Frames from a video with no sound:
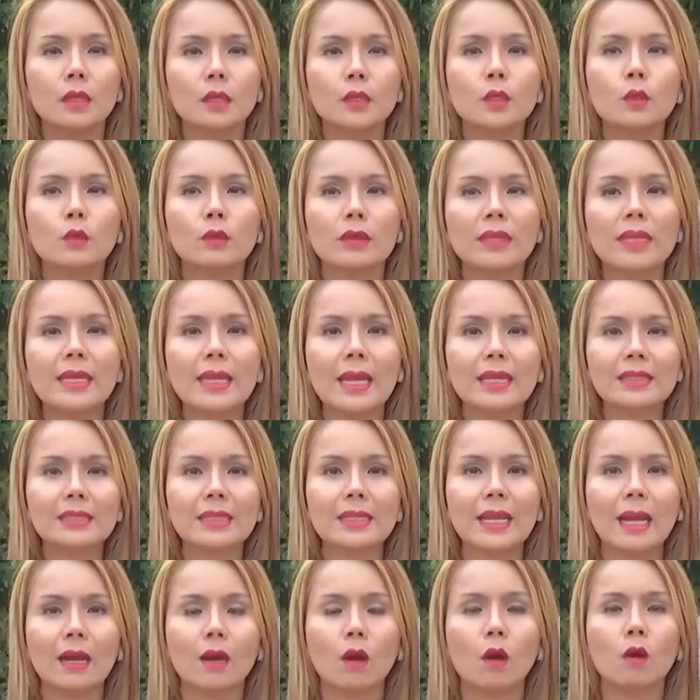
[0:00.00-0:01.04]
อยู่ที่ลักษ
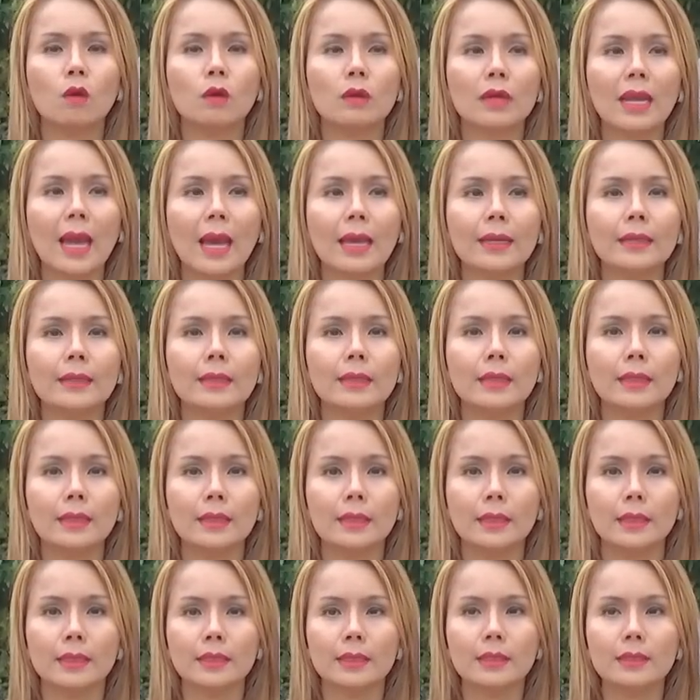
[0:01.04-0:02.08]
ณะของการ
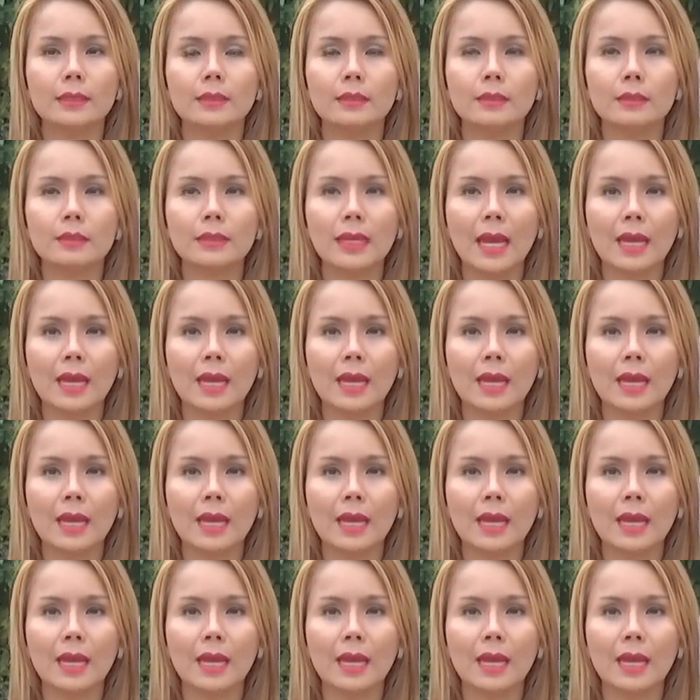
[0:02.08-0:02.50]
คือ